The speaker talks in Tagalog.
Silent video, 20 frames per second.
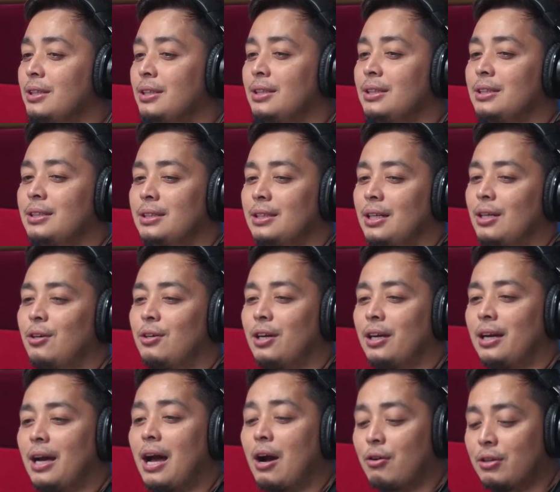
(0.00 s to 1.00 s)
Uh, okay.
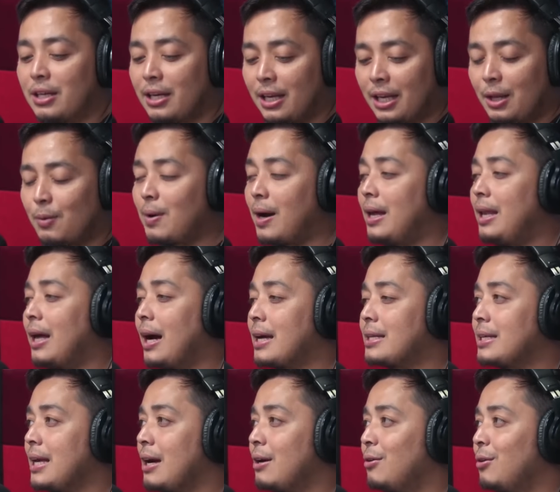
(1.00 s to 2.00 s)
Uh, ako naniniwala
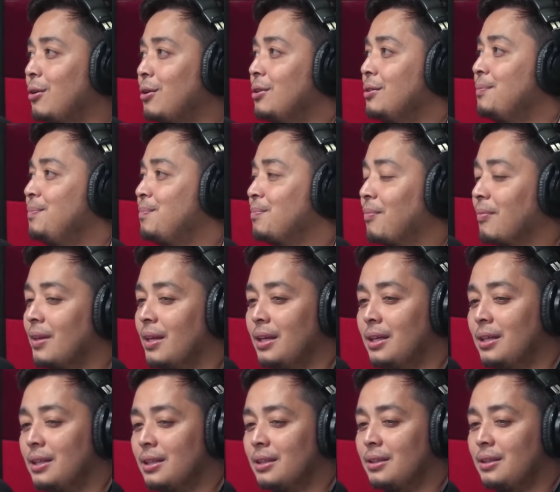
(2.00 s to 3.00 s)
kasi ako
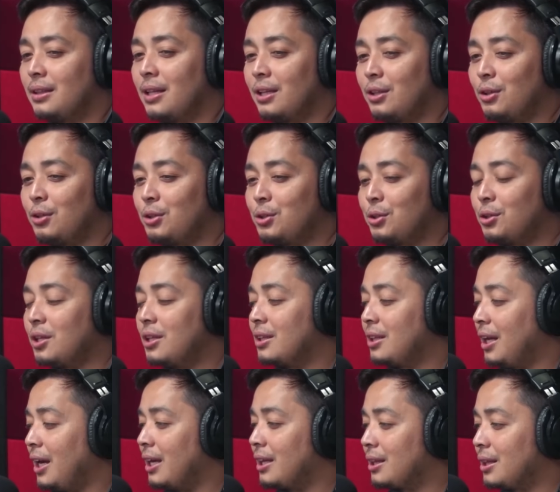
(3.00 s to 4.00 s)
that you shouldn't
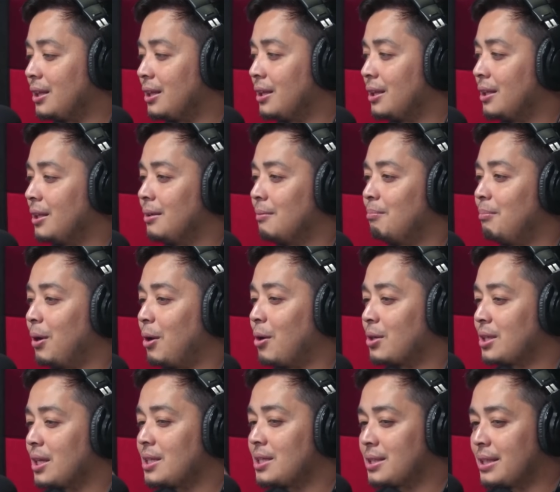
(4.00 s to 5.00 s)
eat
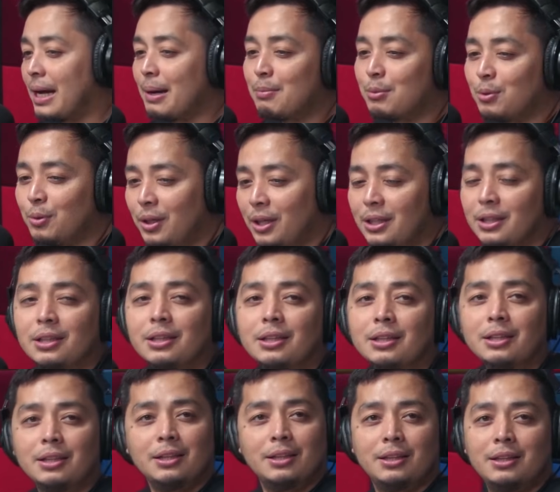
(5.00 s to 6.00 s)
because it's time to eat.
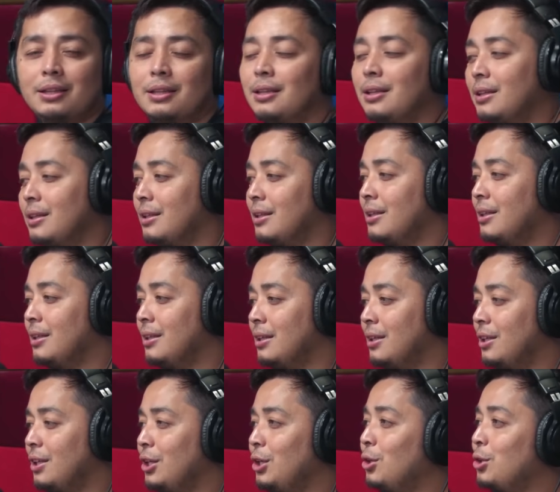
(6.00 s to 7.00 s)

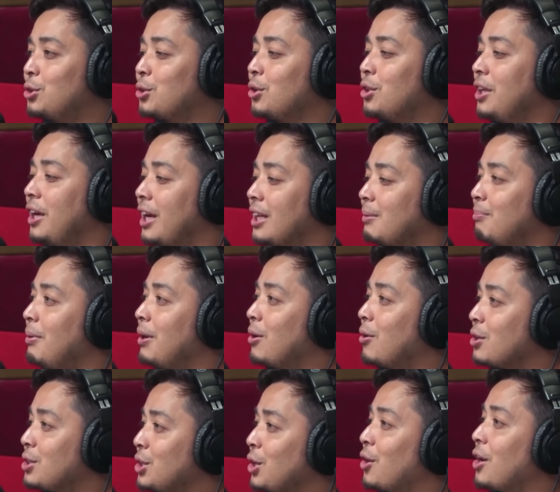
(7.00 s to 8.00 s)
You should eat ah.
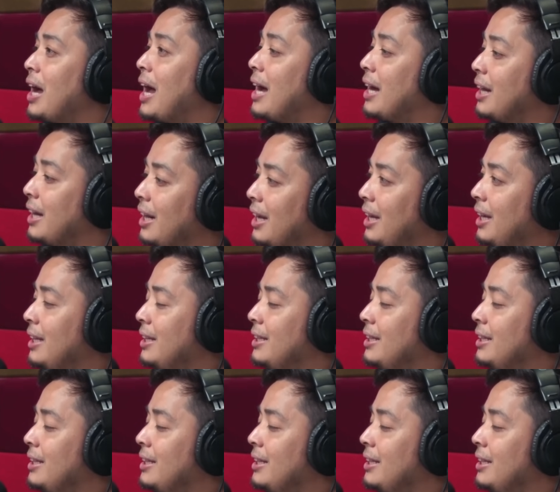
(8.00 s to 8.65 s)
because you're hungry.